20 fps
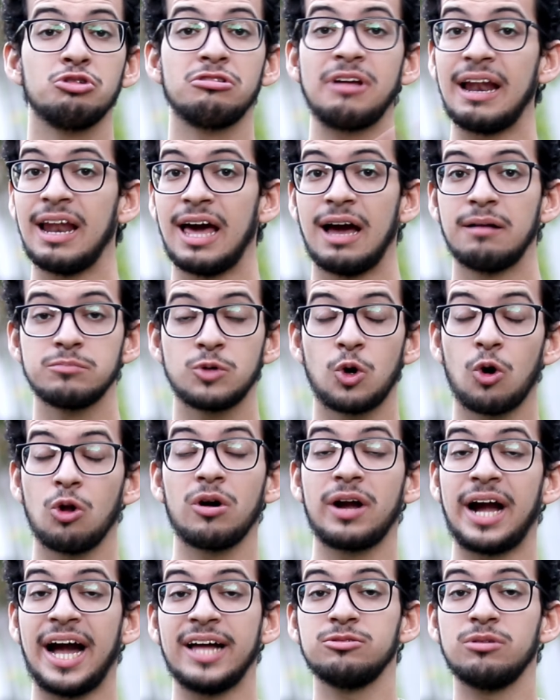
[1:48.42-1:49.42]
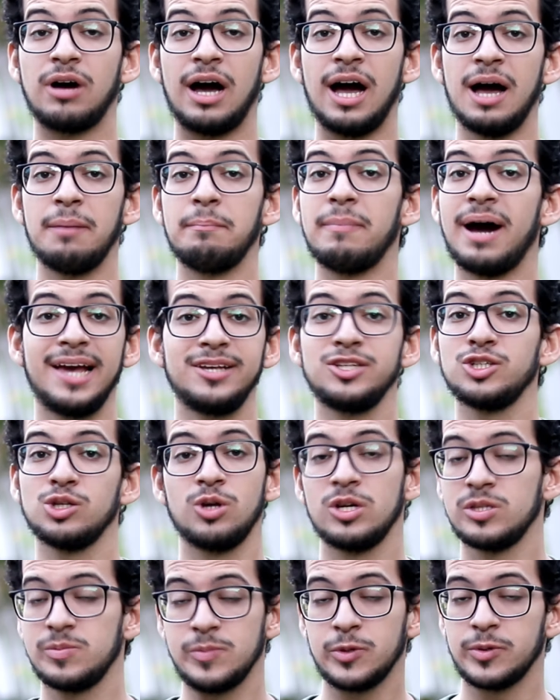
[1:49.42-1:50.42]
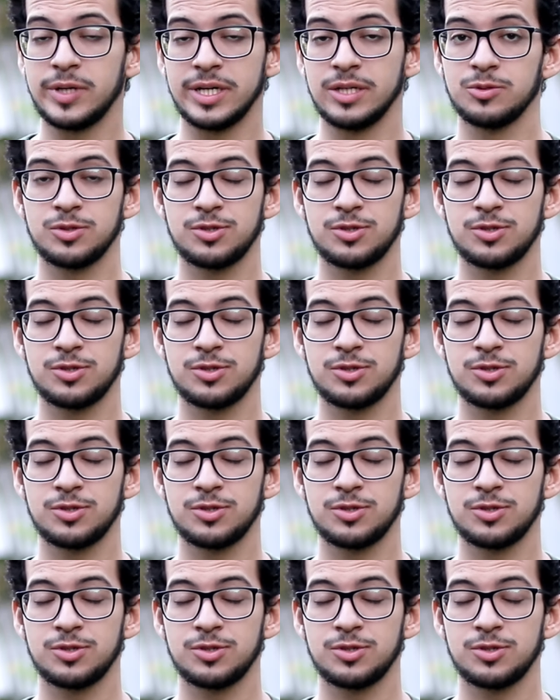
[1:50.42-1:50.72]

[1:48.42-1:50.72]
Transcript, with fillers: Tudo está lá, colocado há mais de dois mil